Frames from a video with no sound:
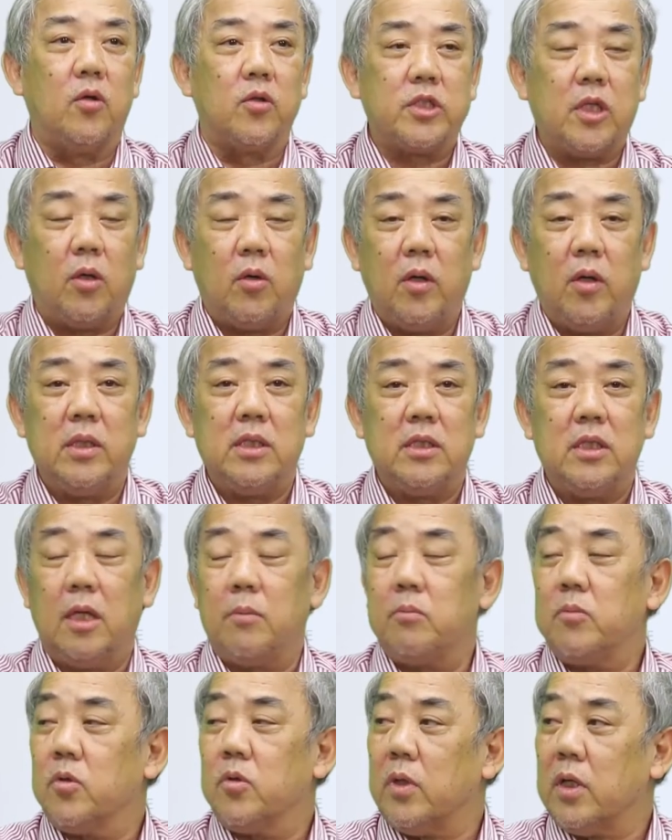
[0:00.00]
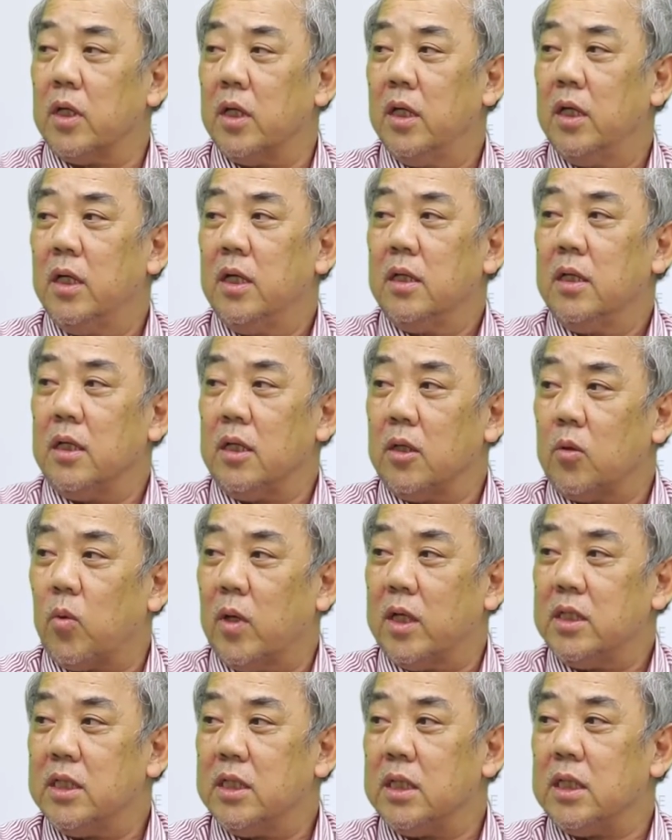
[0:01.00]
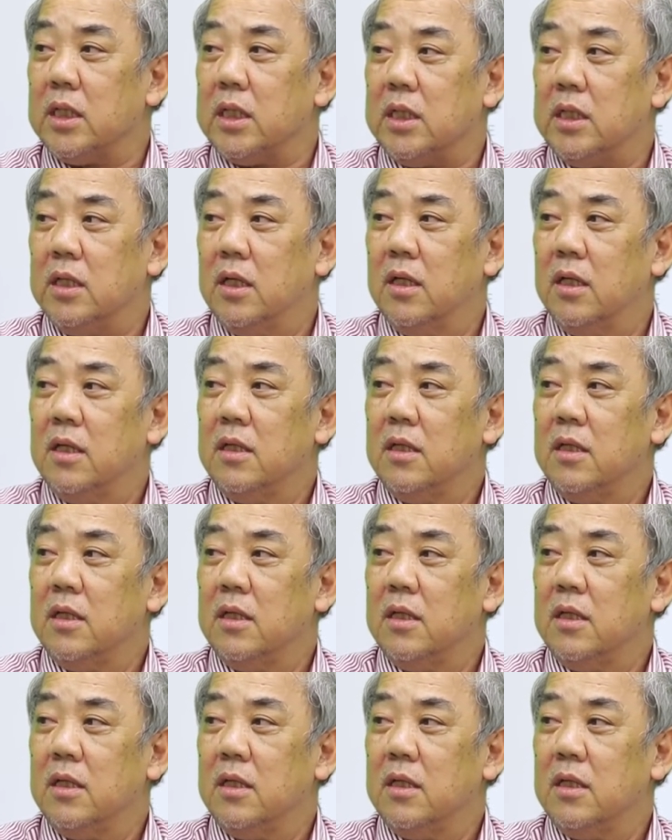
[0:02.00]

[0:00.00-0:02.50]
đầu sau 25 tuổi thì quá trình